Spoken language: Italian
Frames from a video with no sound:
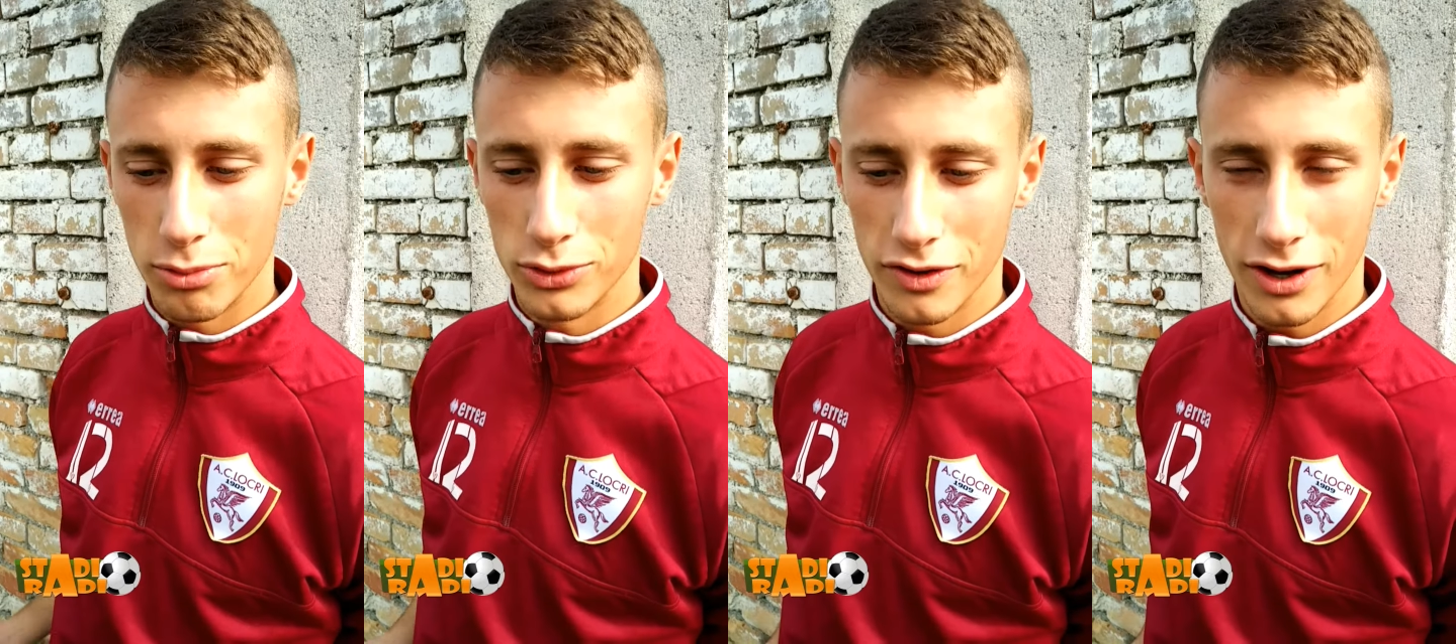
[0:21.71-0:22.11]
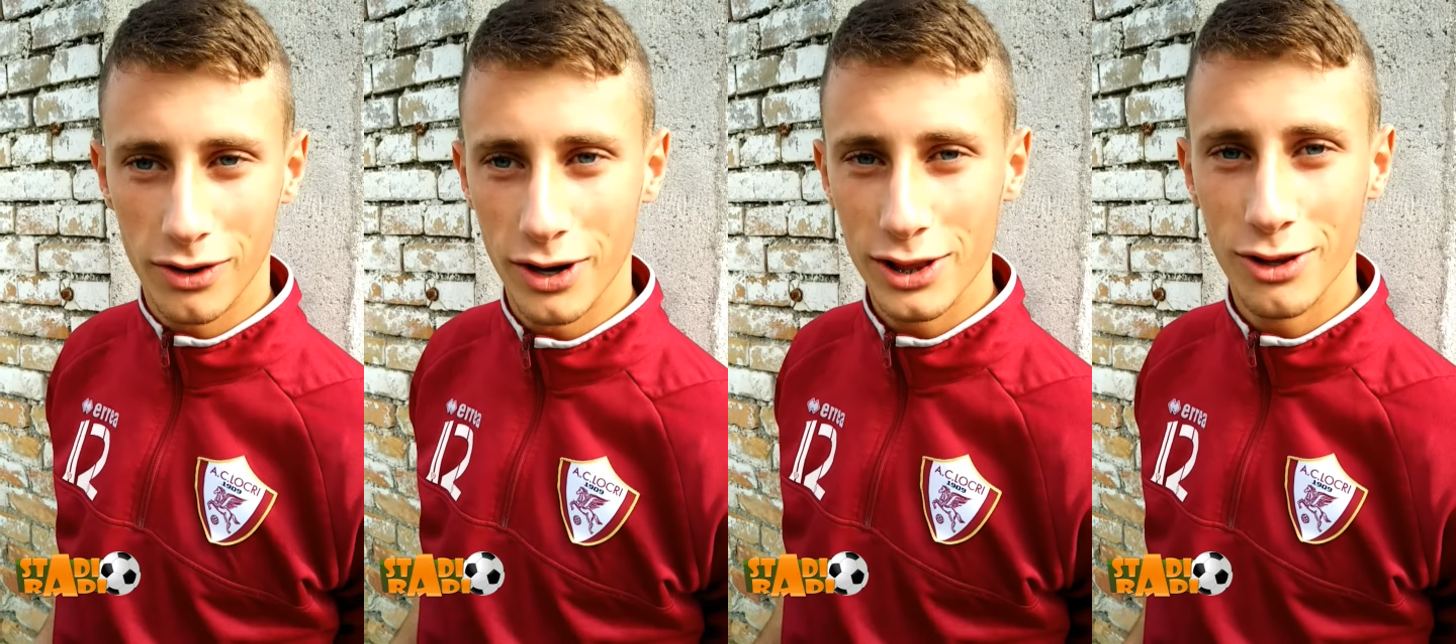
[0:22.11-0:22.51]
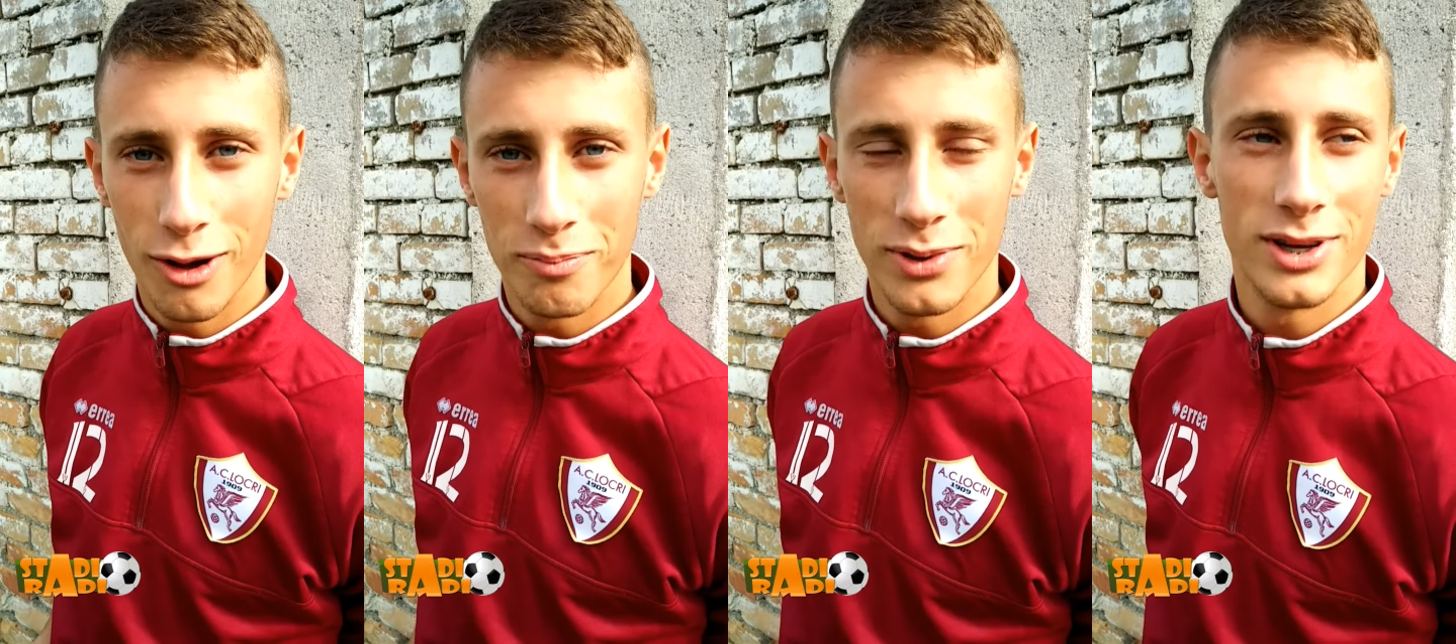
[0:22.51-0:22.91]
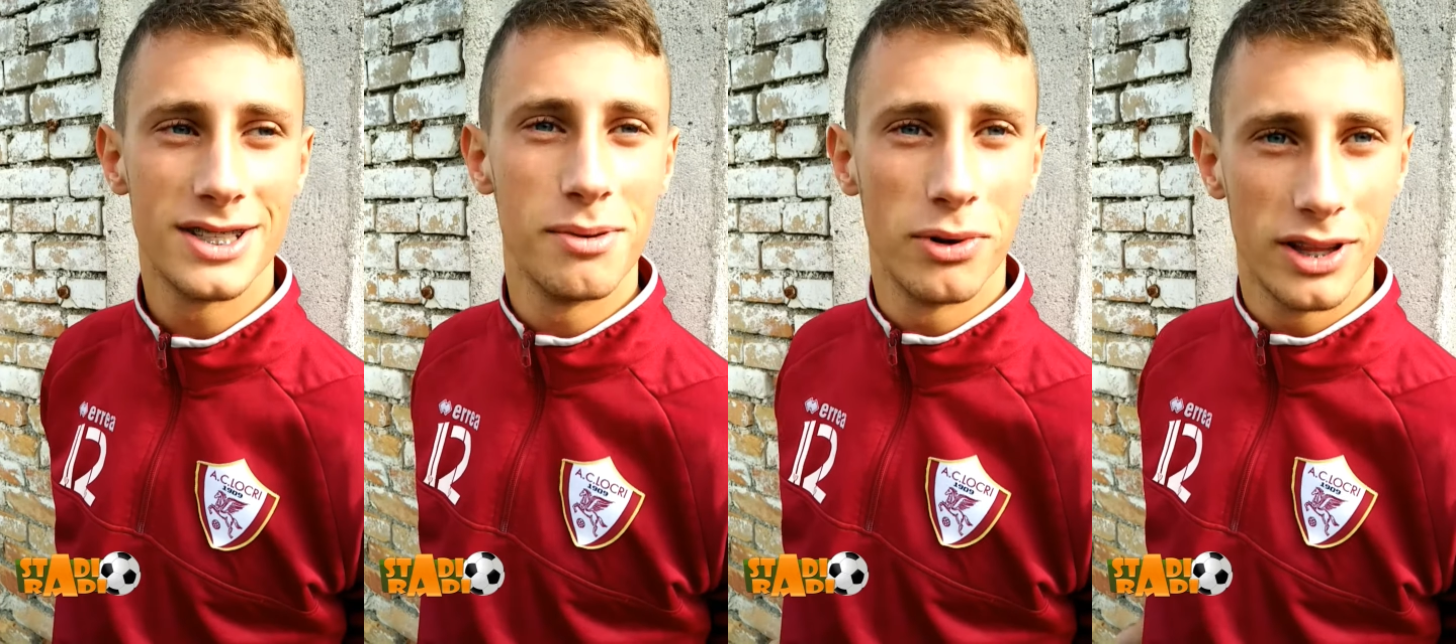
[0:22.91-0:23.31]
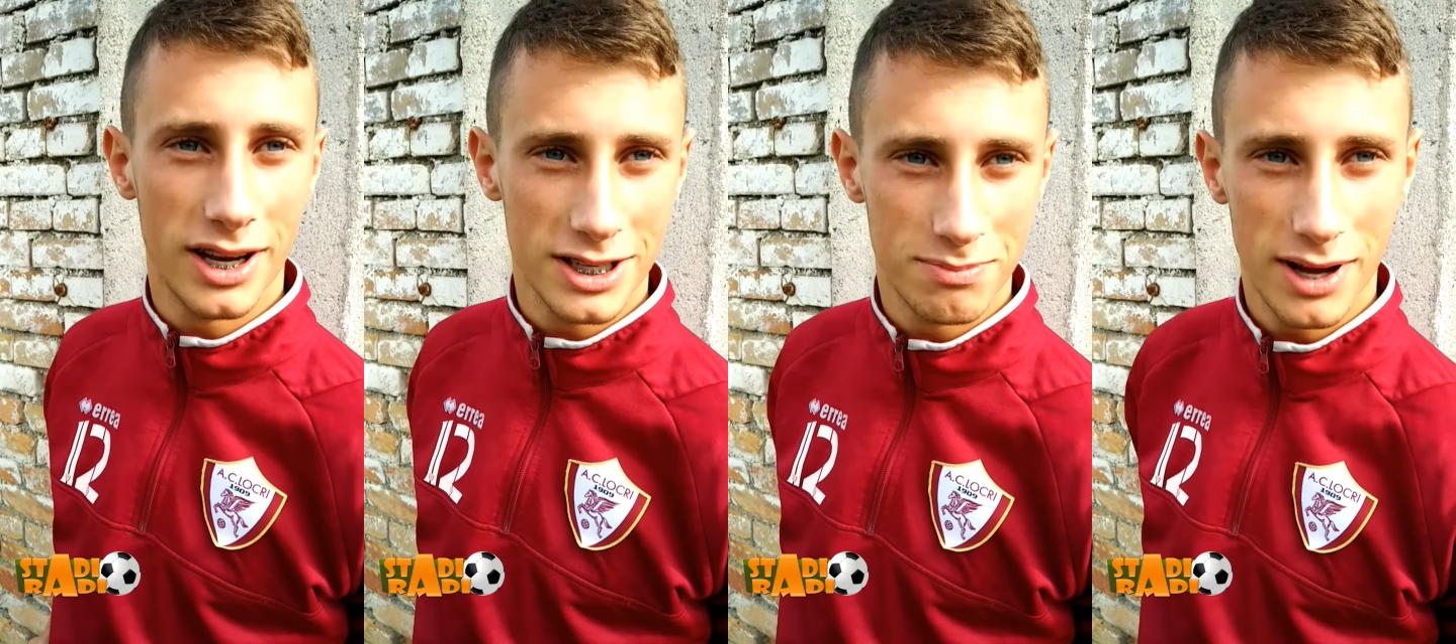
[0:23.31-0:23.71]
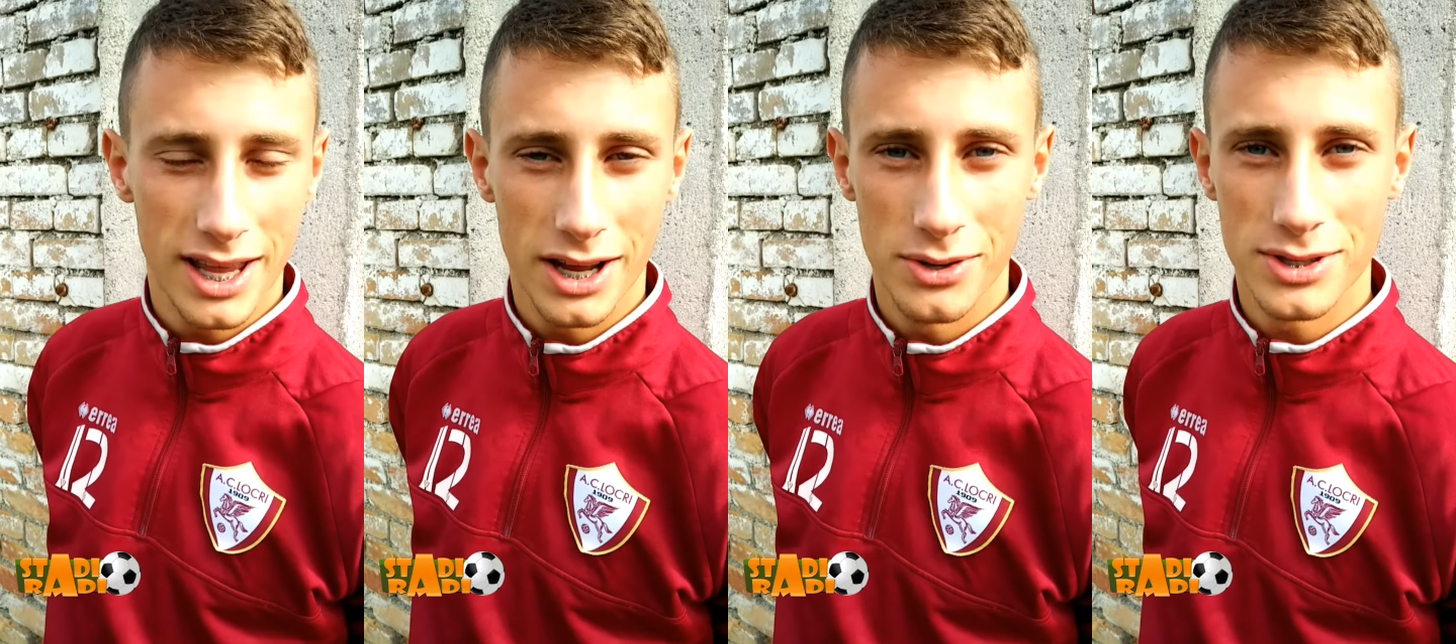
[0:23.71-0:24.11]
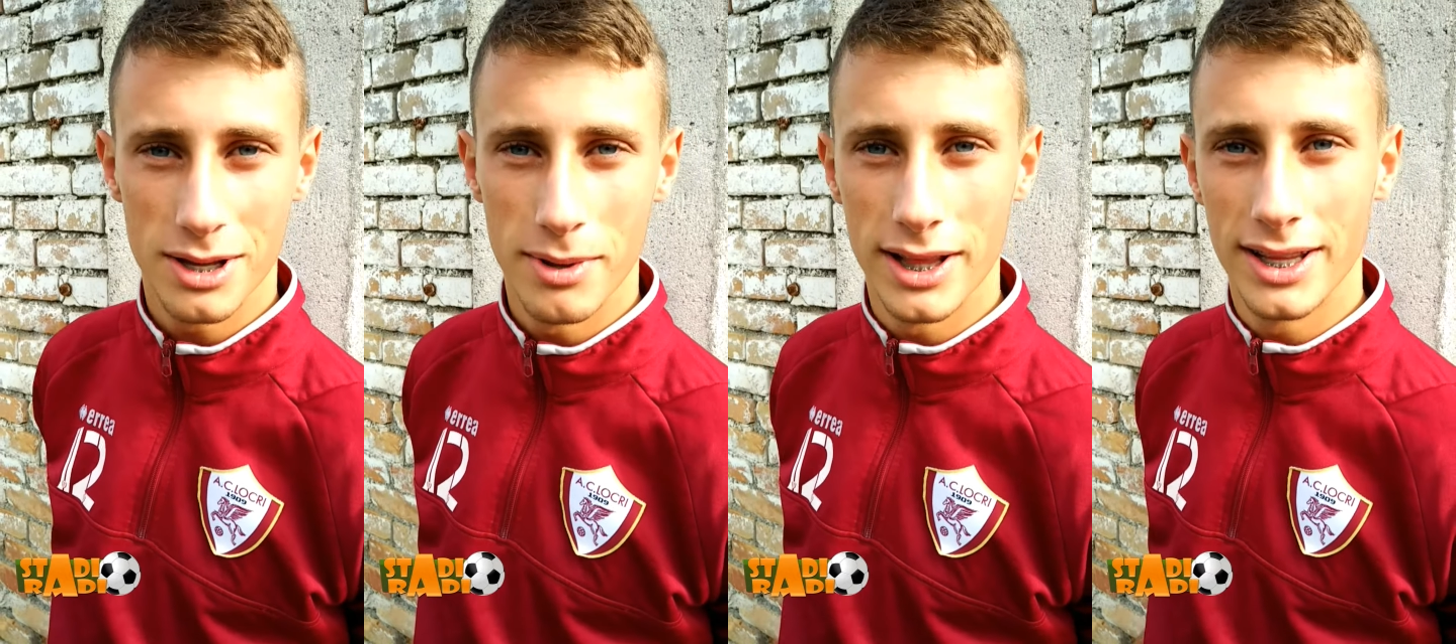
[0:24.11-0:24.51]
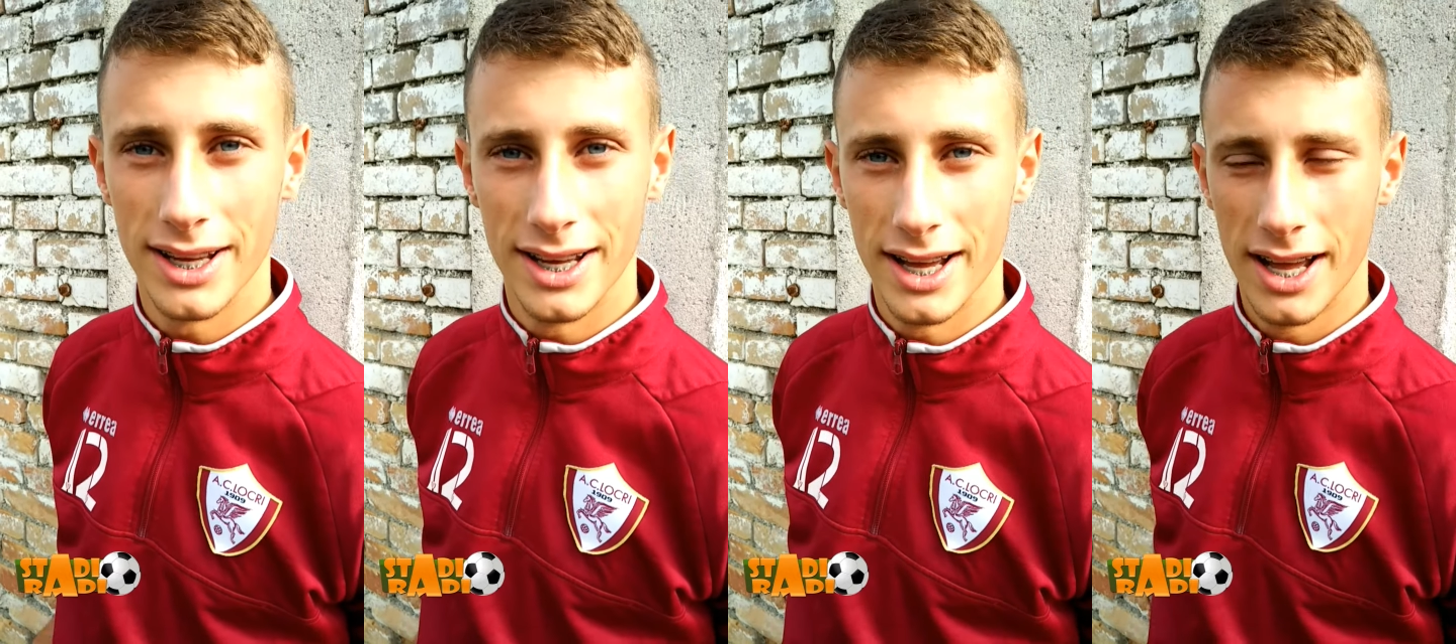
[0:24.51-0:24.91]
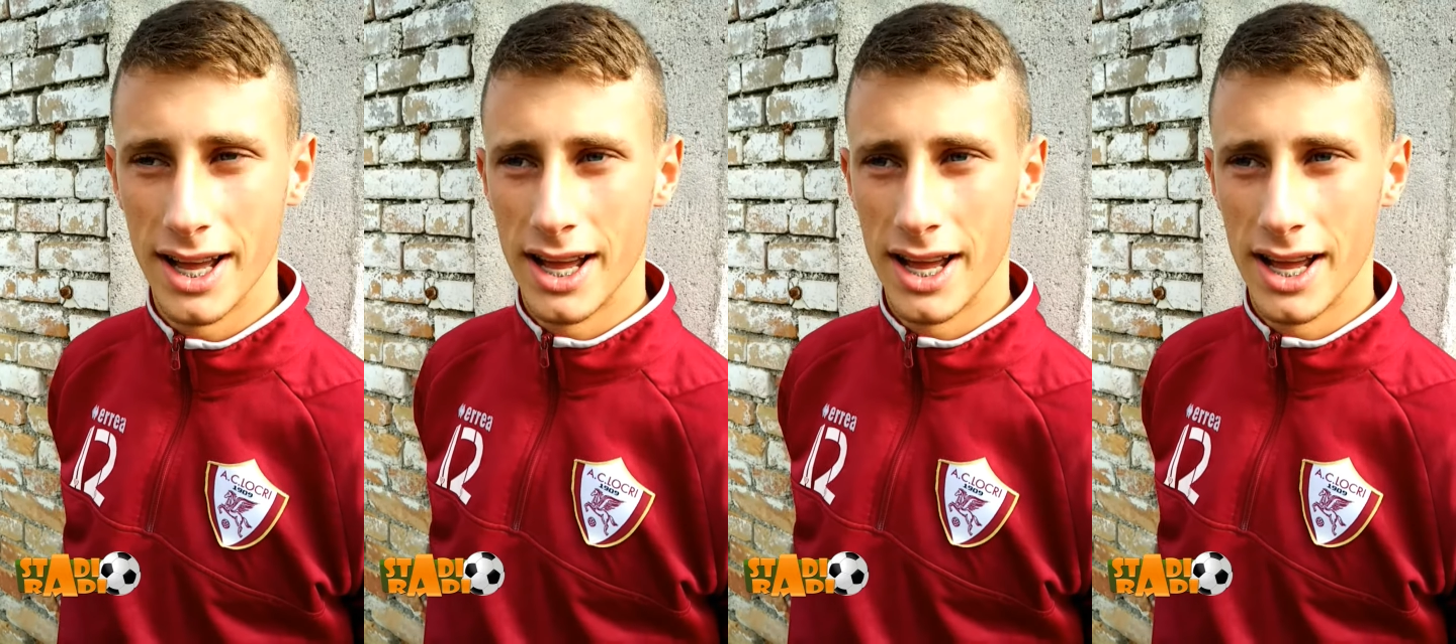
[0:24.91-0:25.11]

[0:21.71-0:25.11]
i punti valgono il doppio e se il portiere sbaglia giustamente